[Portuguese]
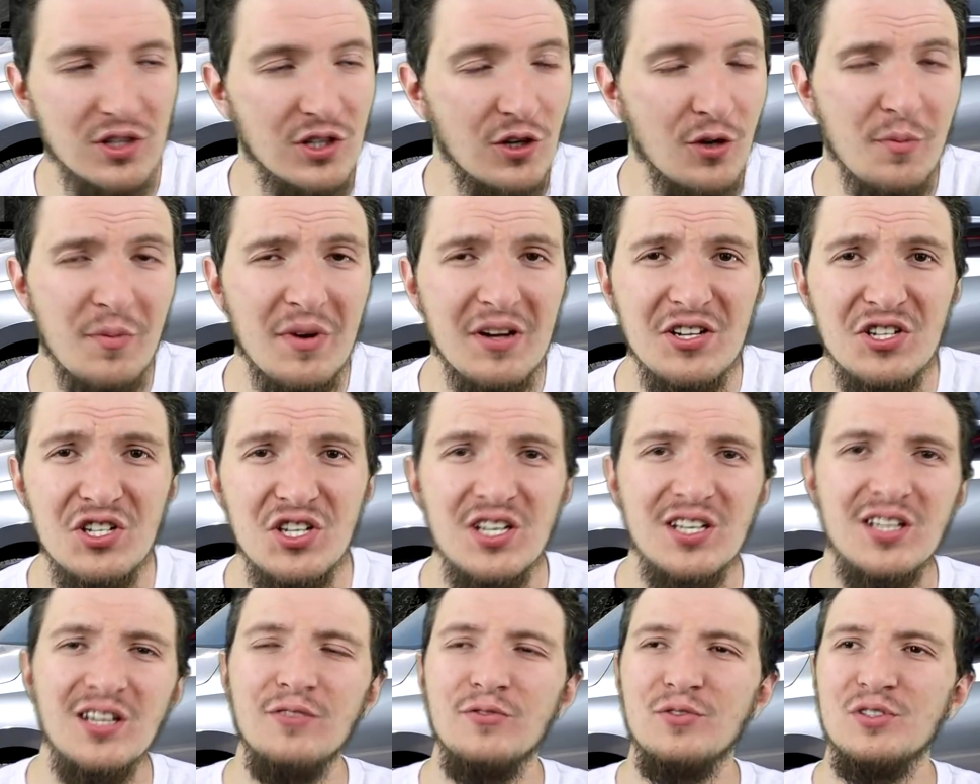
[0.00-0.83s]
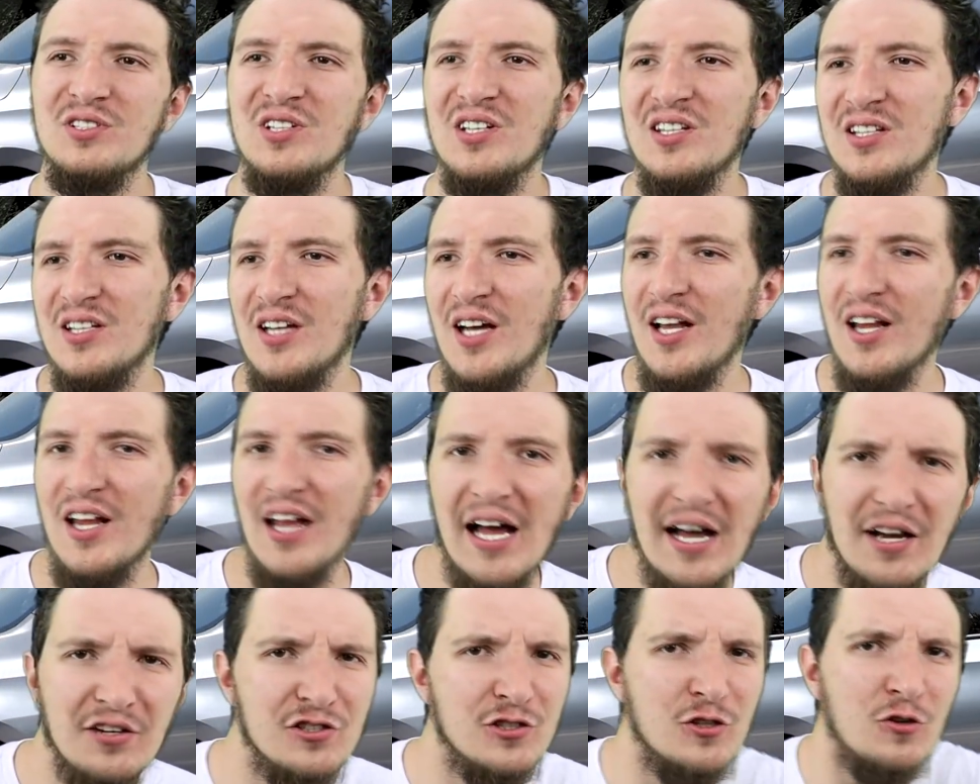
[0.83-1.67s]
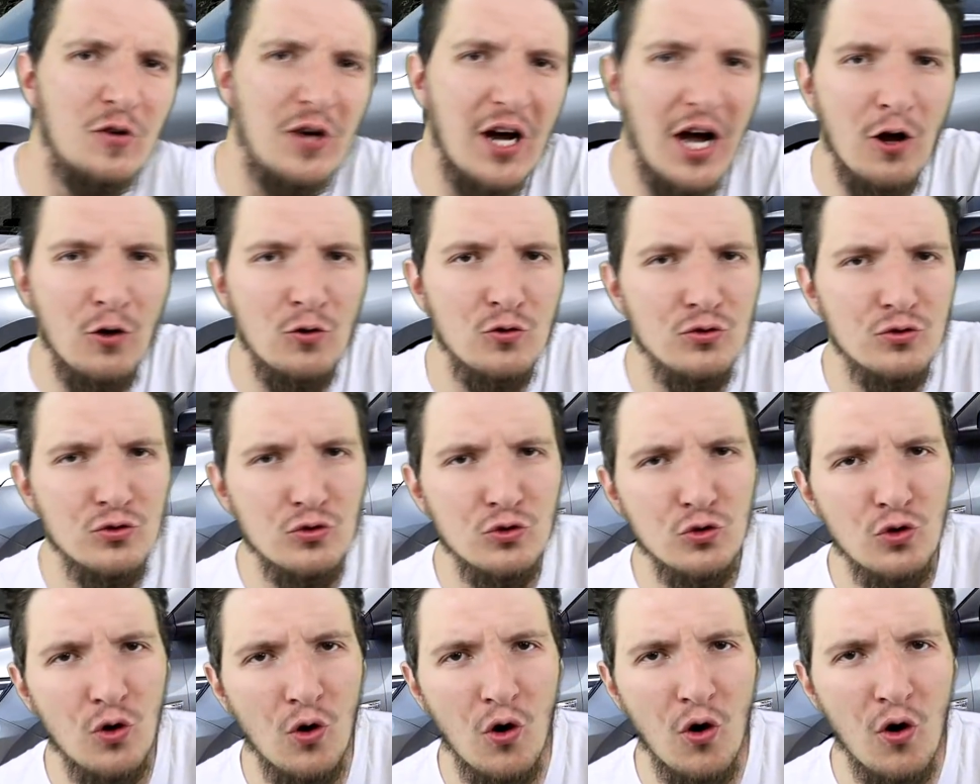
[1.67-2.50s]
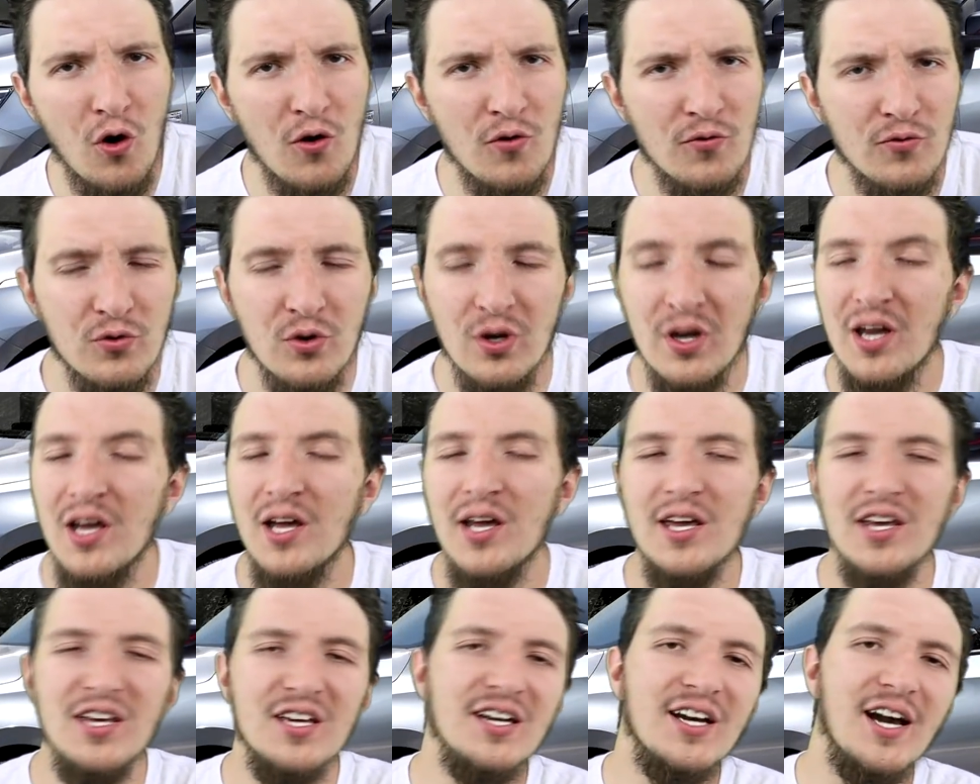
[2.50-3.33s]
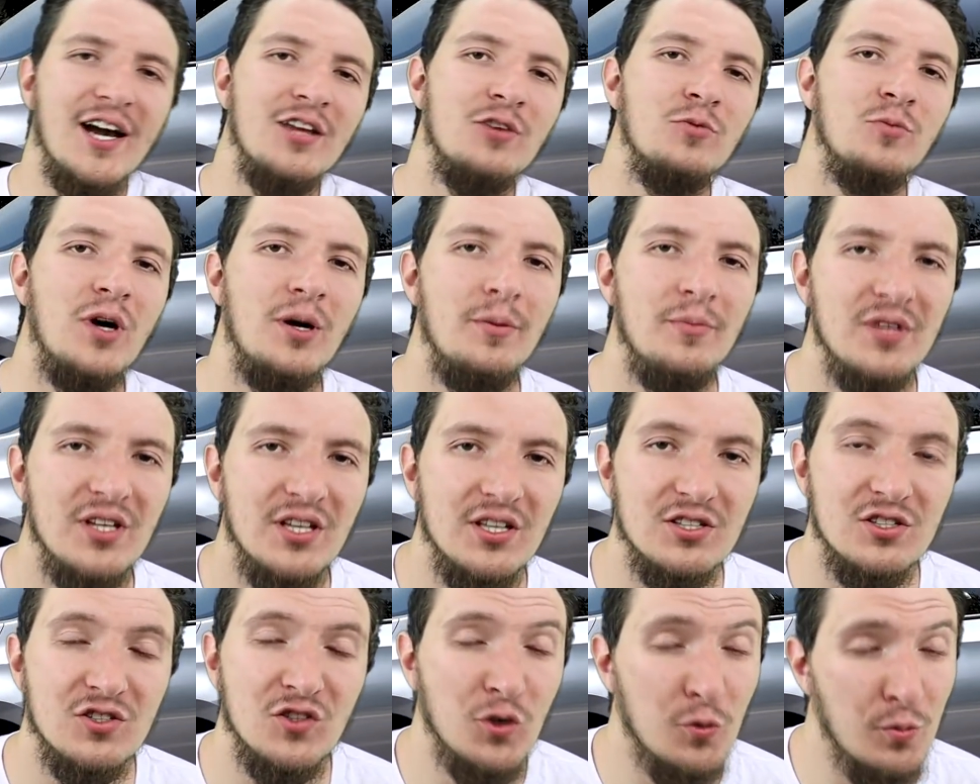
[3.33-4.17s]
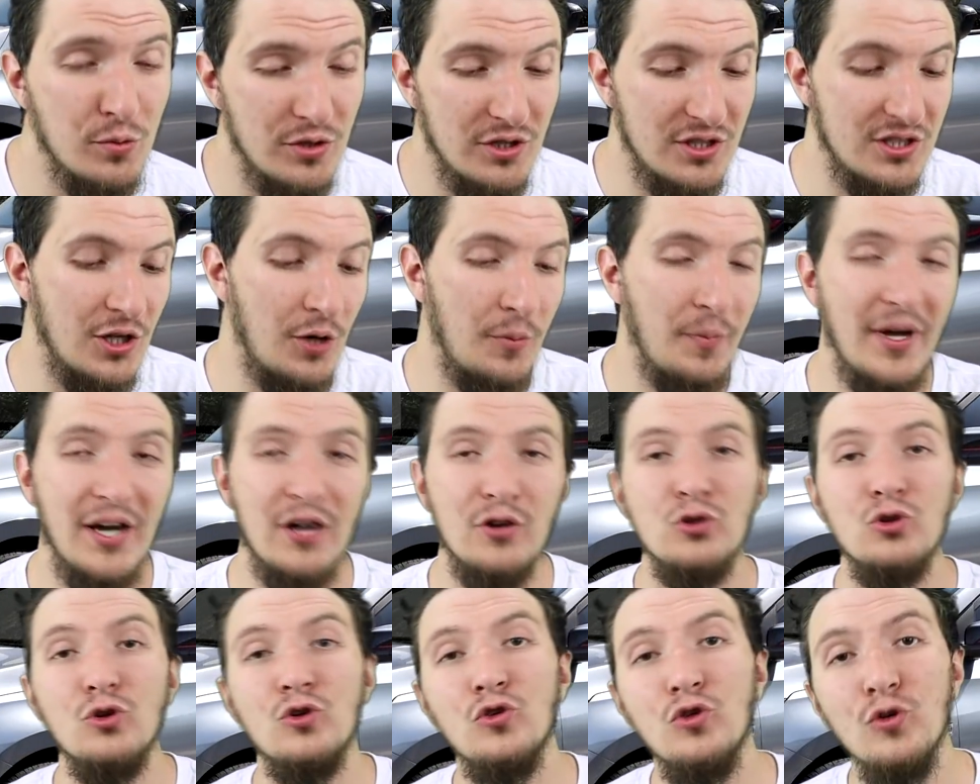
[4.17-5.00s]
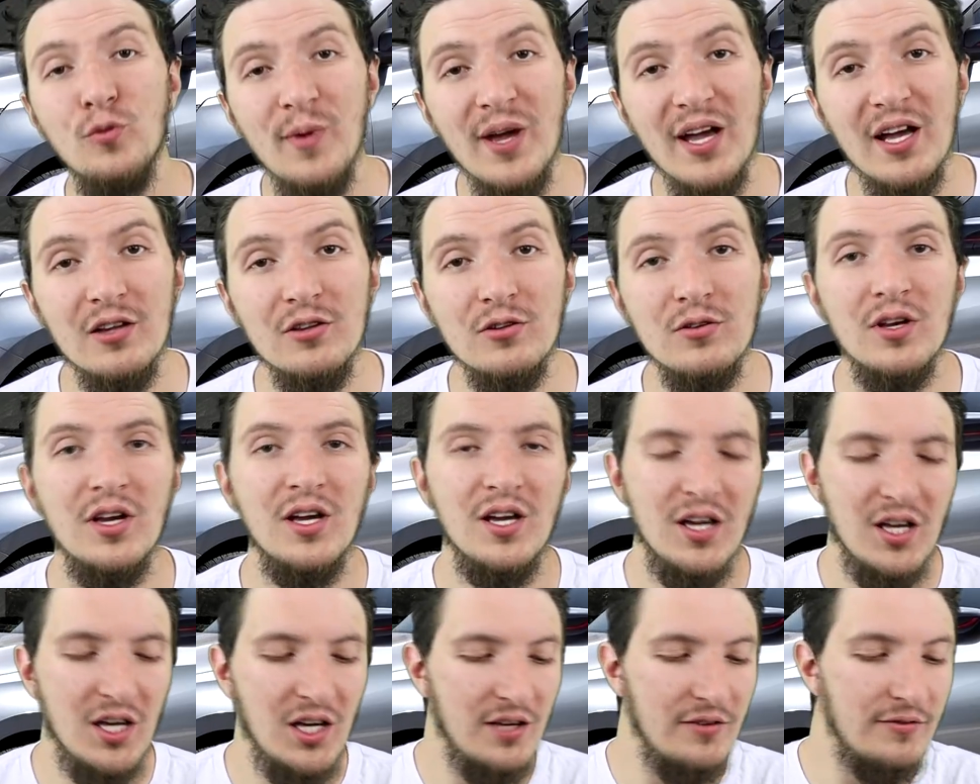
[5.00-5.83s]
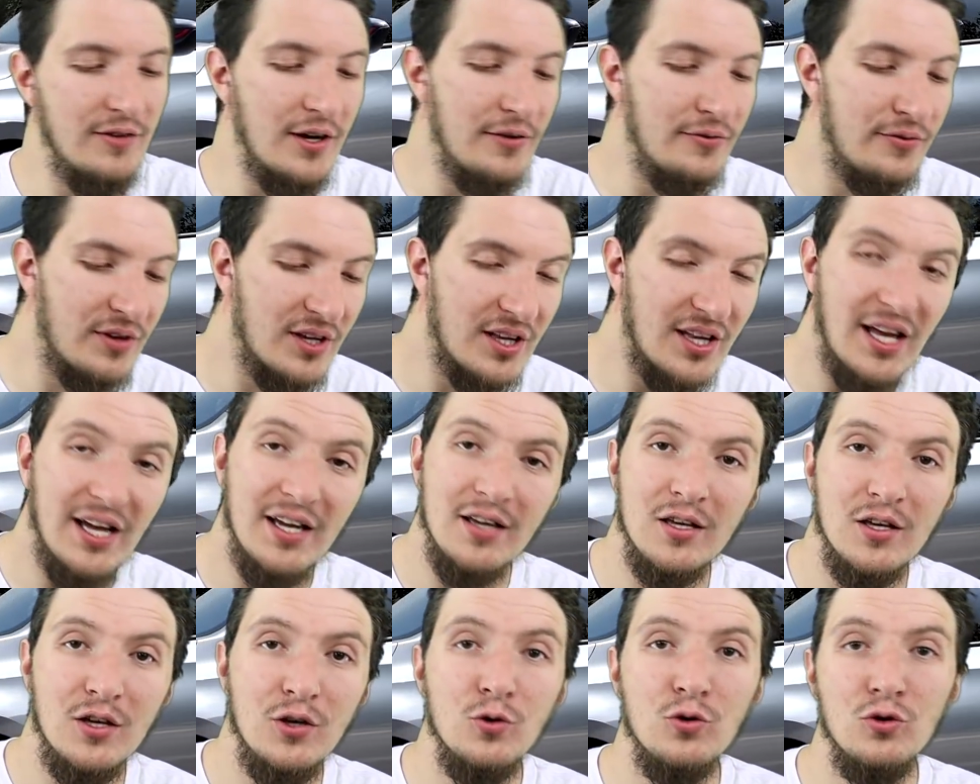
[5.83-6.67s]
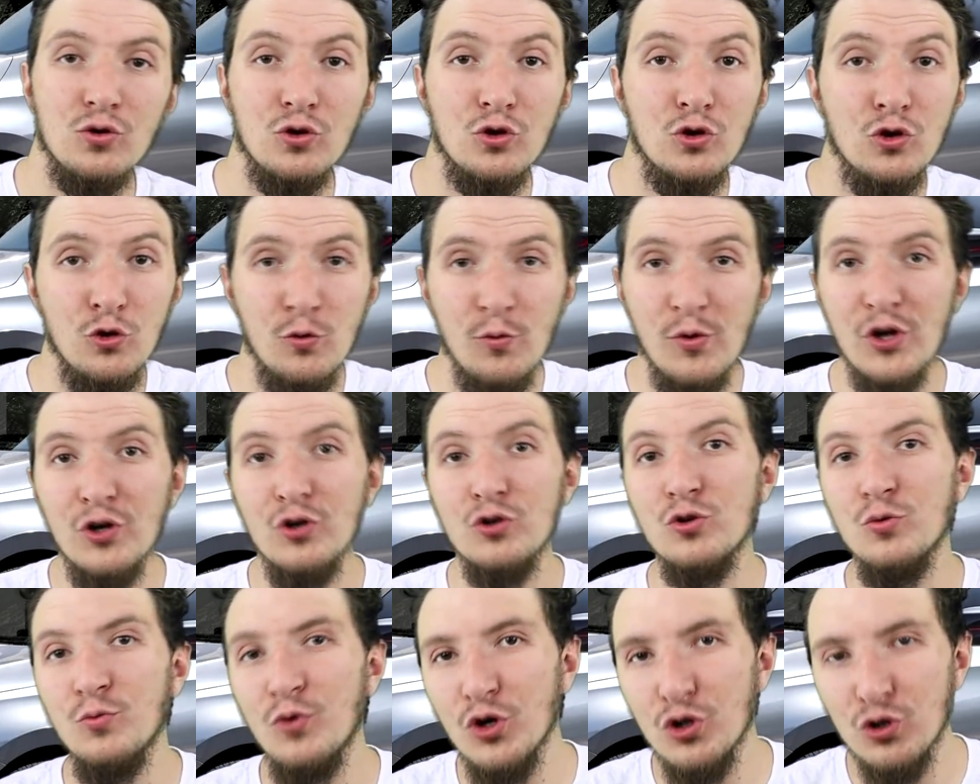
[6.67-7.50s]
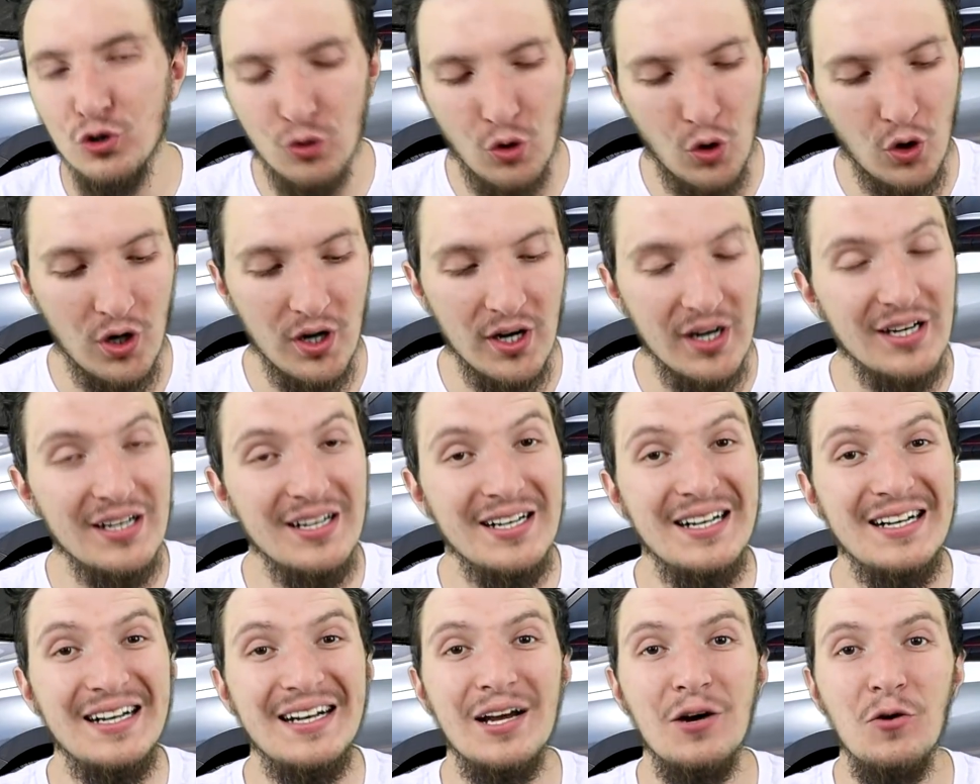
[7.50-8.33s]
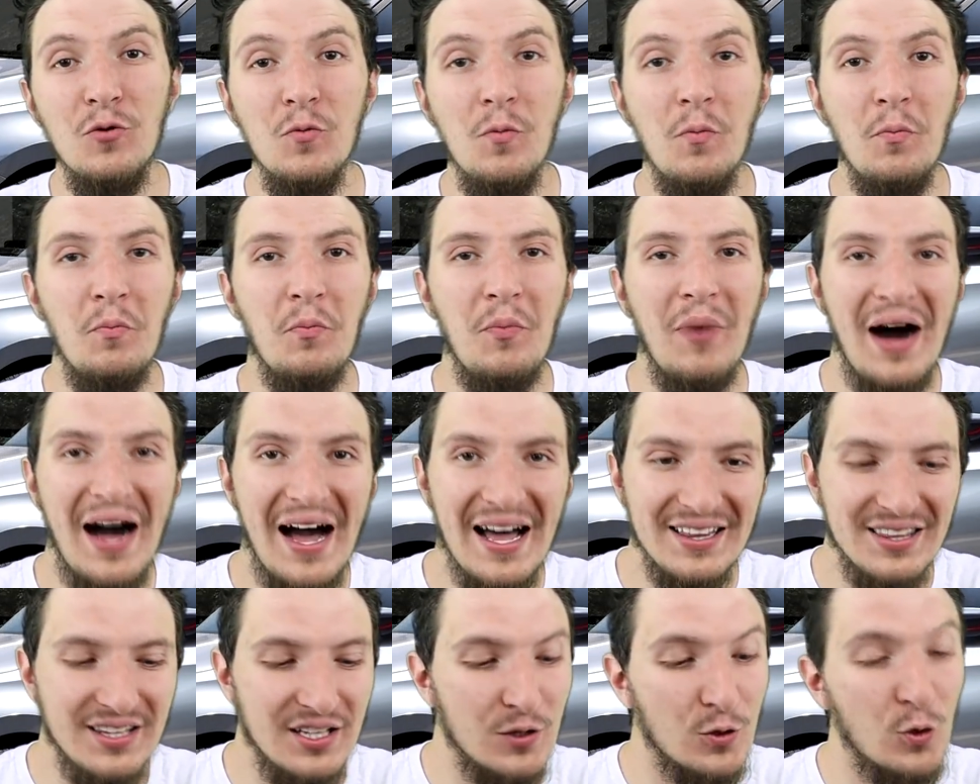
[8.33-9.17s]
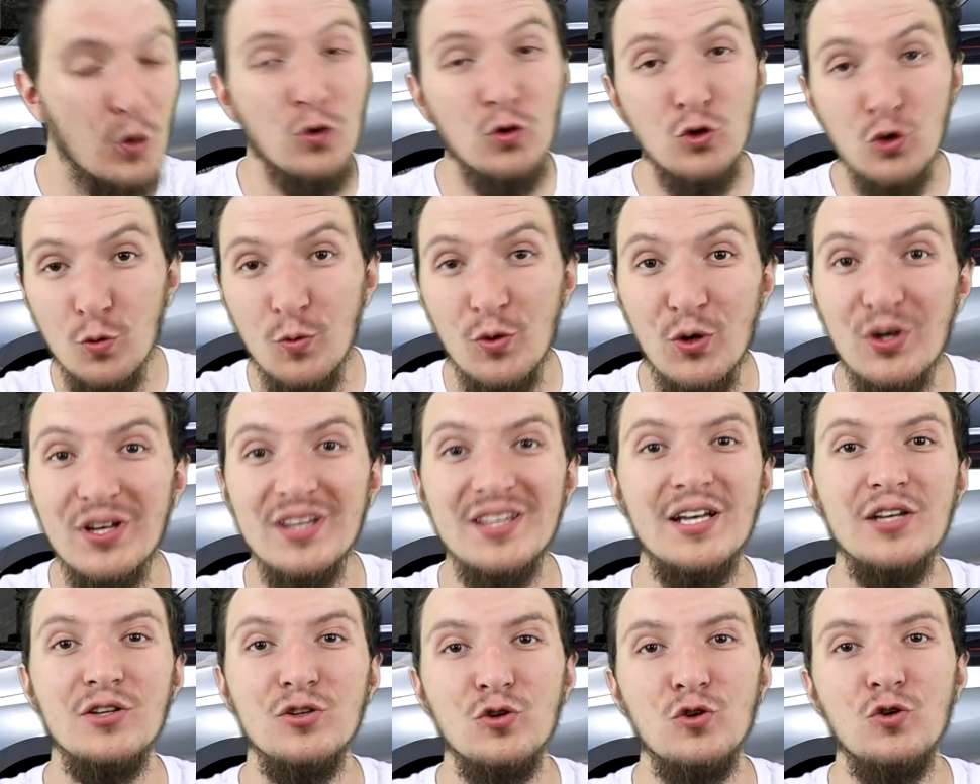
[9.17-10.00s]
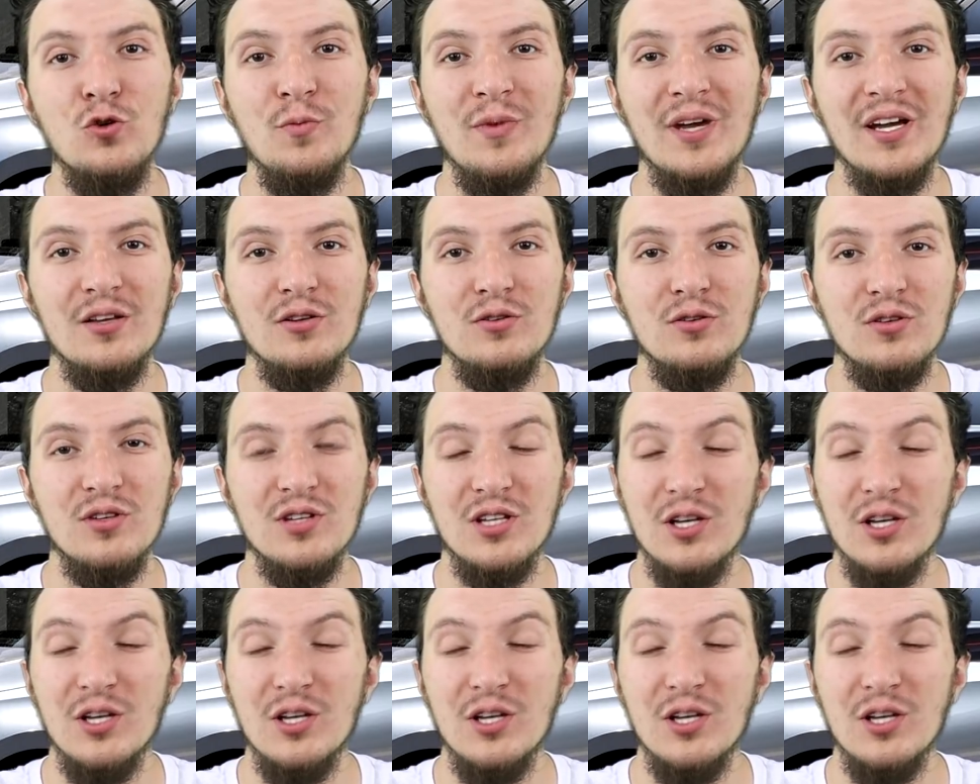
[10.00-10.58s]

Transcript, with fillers: Então imagine, você está lá com seu carro novo e cai numa blitz. O policial pega o documento e vai ver lá que o número do motor não bate com o número que está no documento.